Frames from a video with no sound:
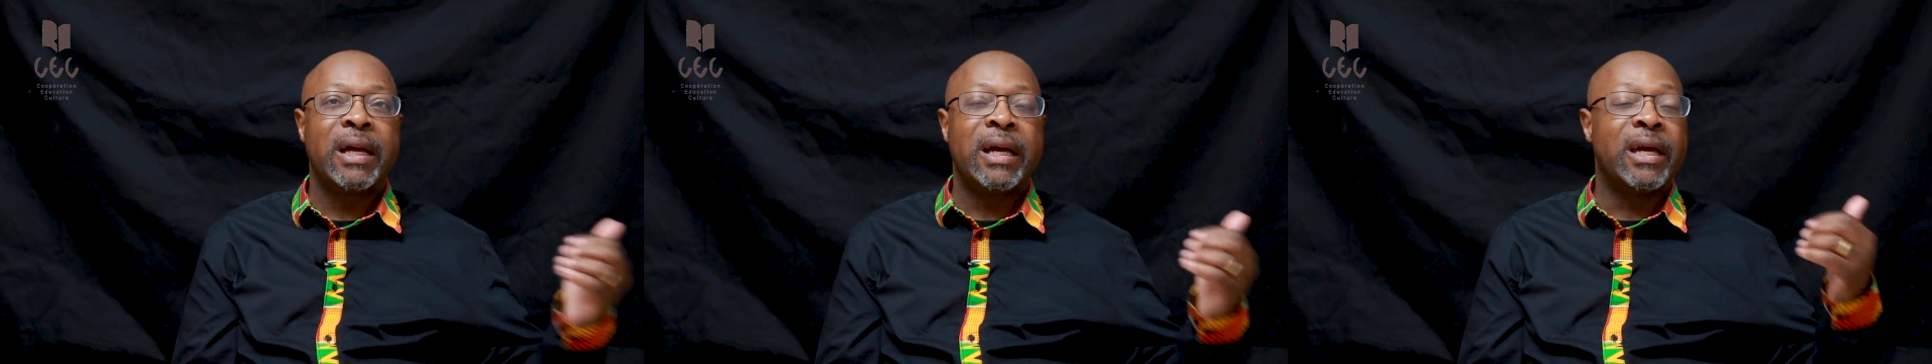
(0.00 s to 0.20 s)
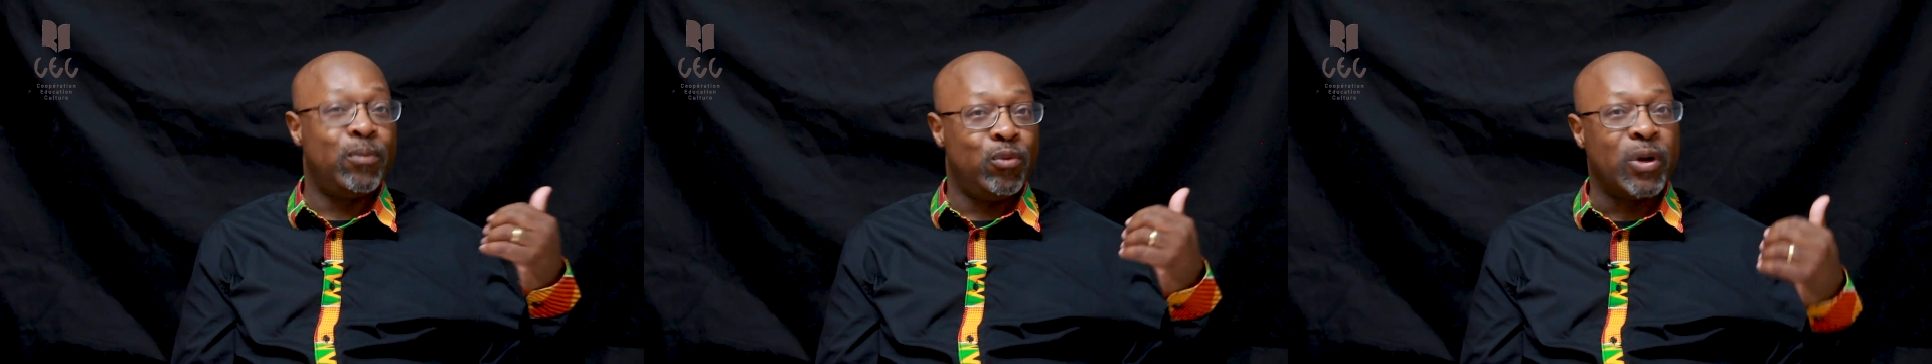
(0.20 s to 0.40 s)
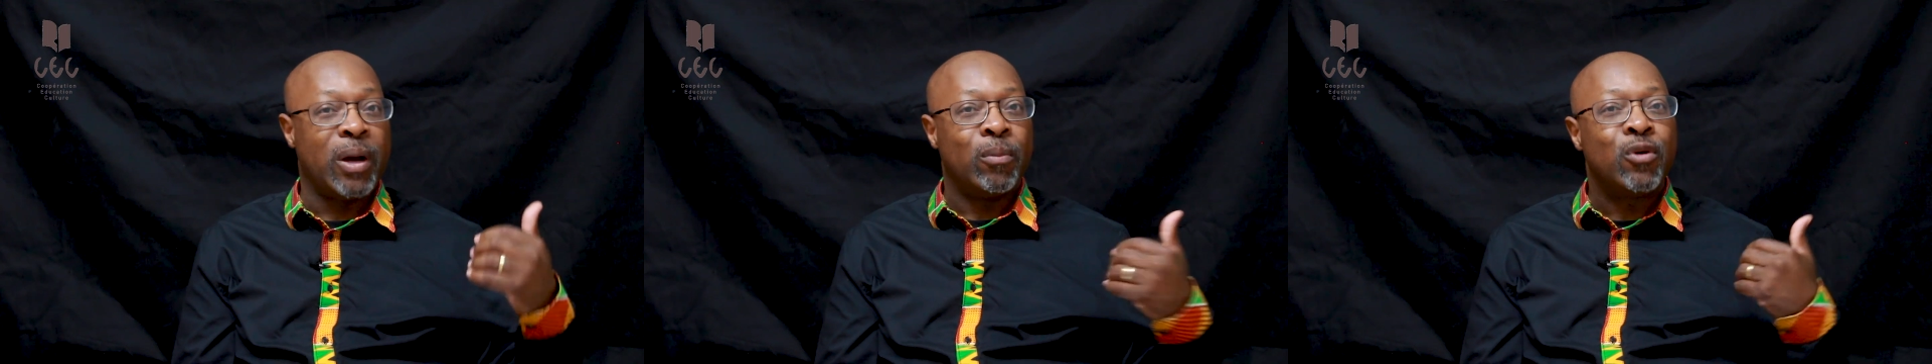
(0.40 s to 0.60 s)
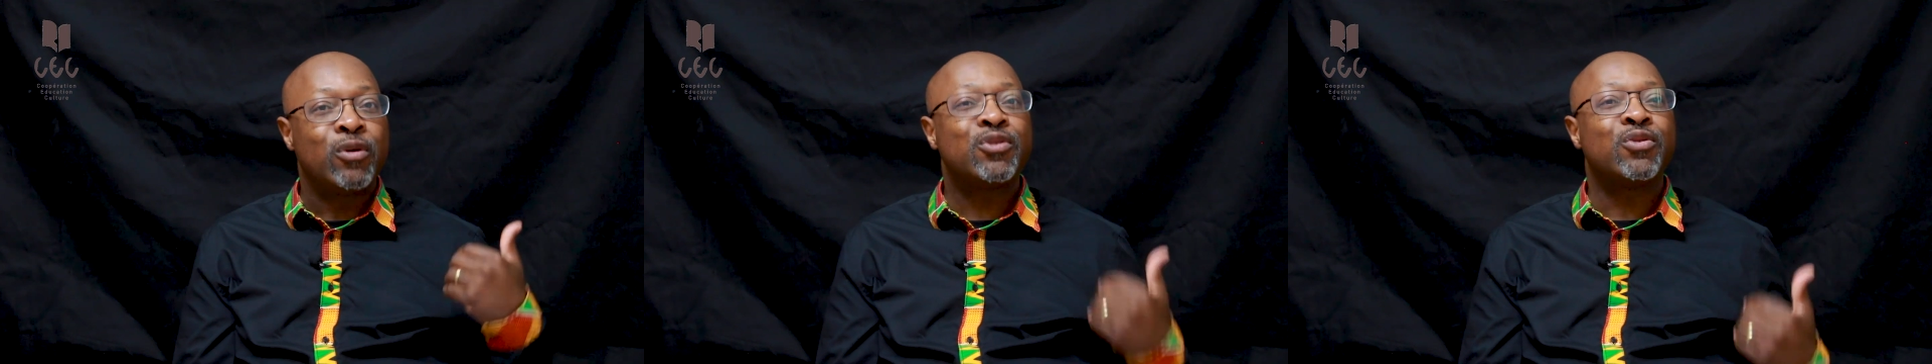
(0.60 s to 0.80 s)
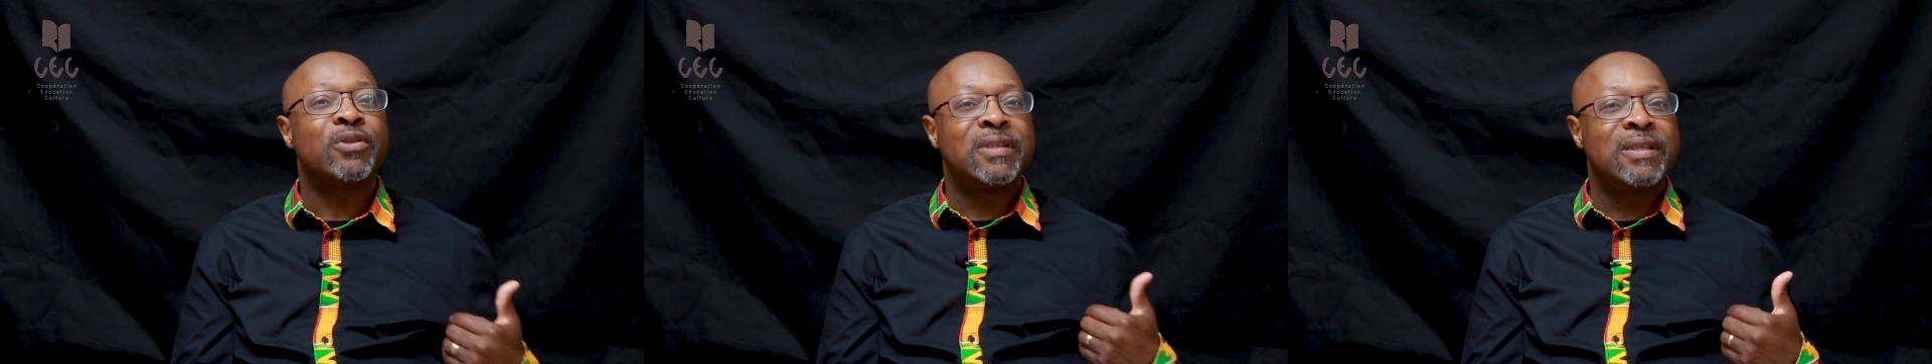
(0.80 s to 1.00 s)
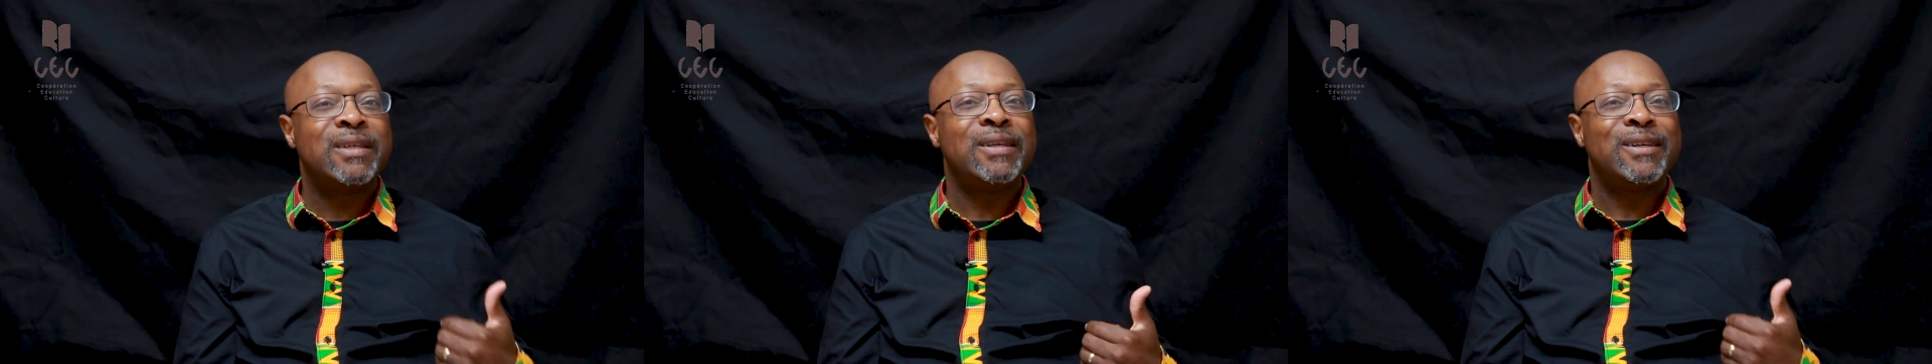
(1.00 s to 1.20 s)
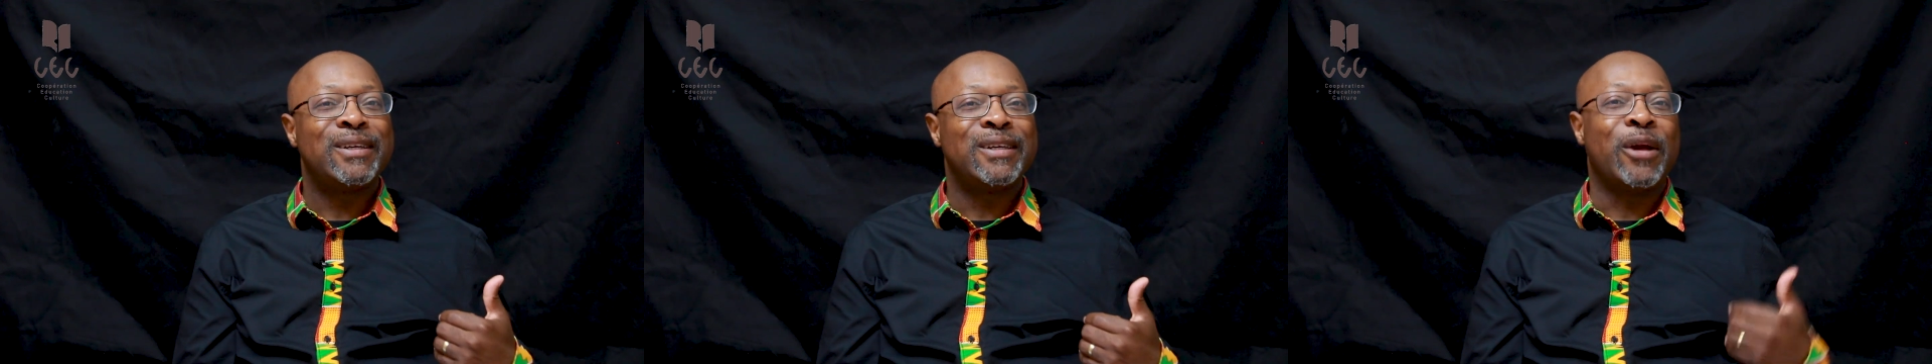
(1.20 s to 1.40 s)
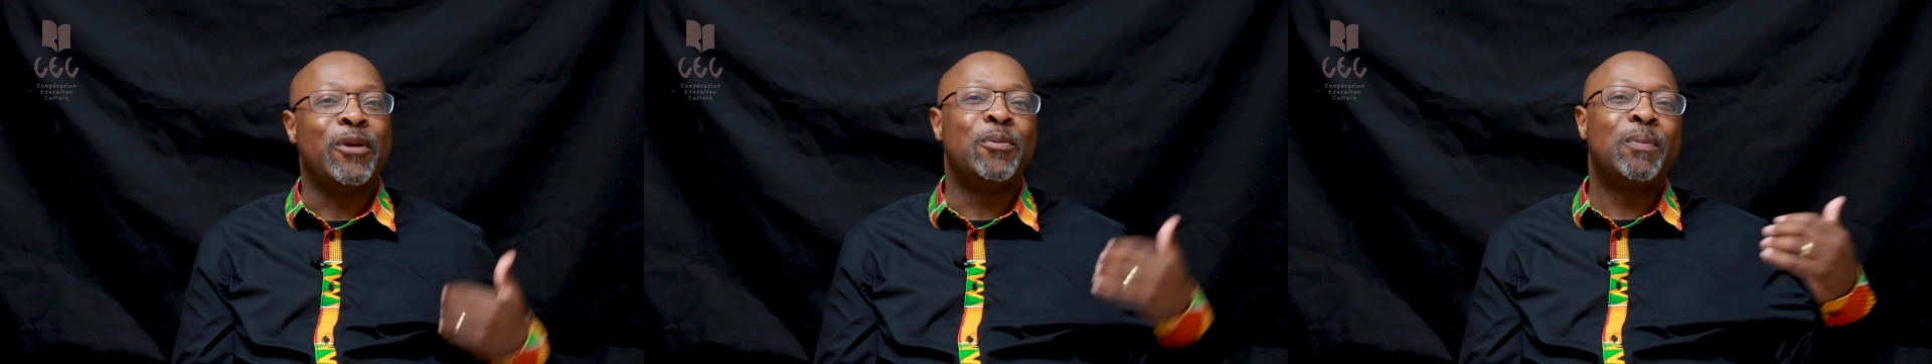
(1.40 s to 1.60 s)
Et puis à Mons aussi,
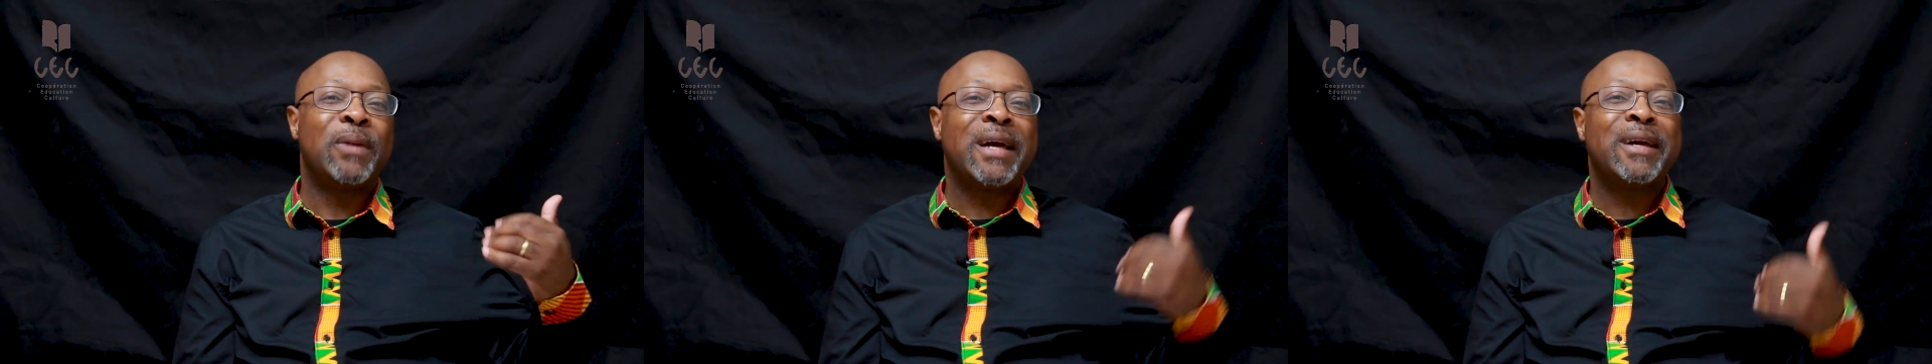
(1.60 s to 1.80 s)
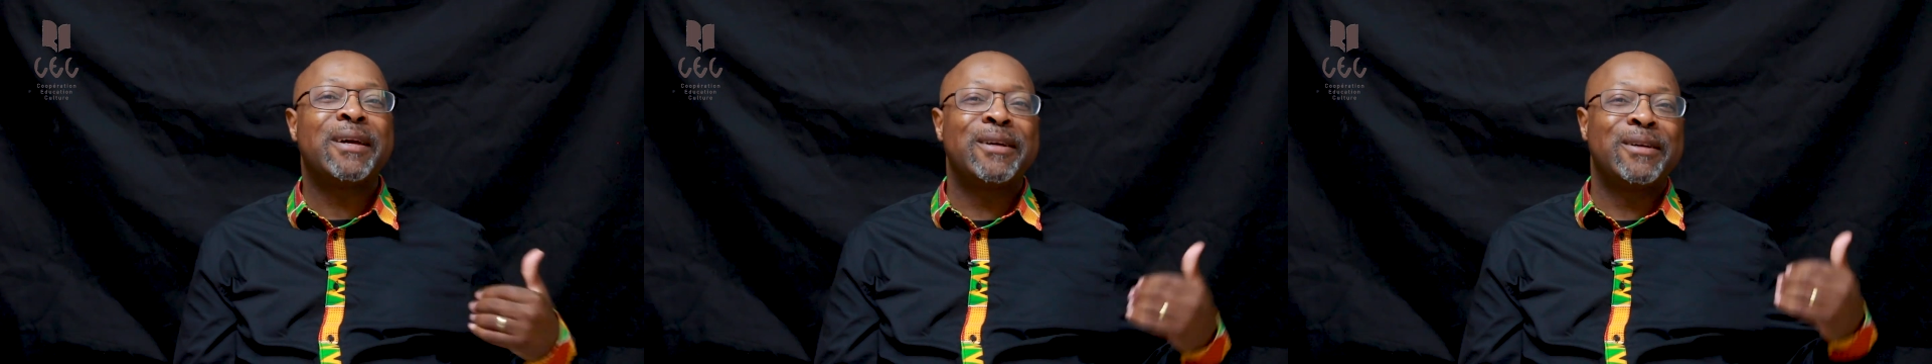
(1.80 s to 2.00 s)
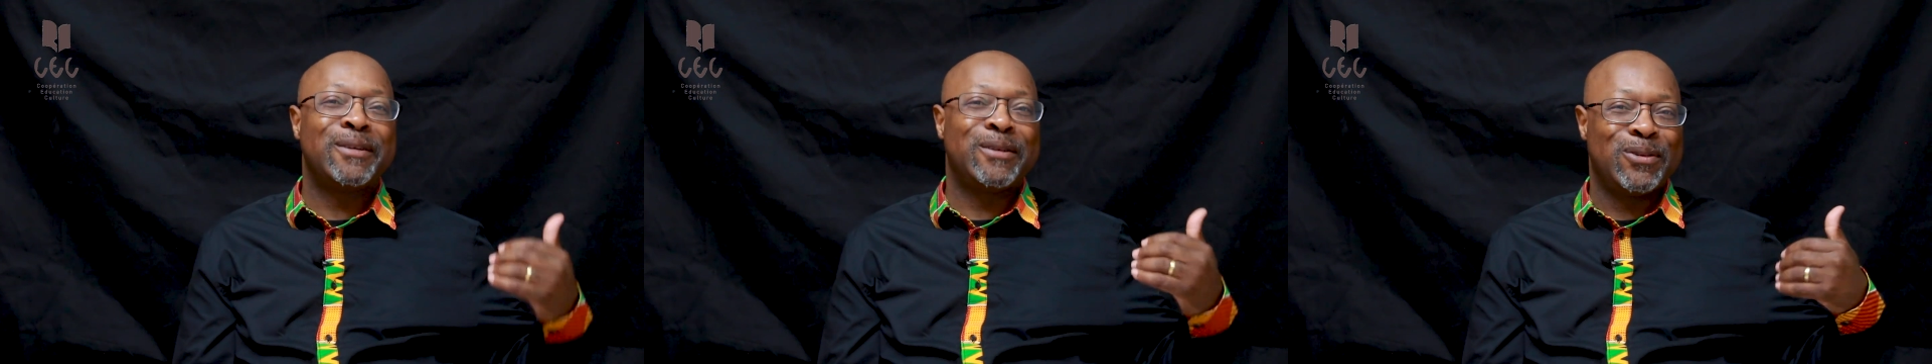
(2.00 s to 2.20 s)
il y a une plaque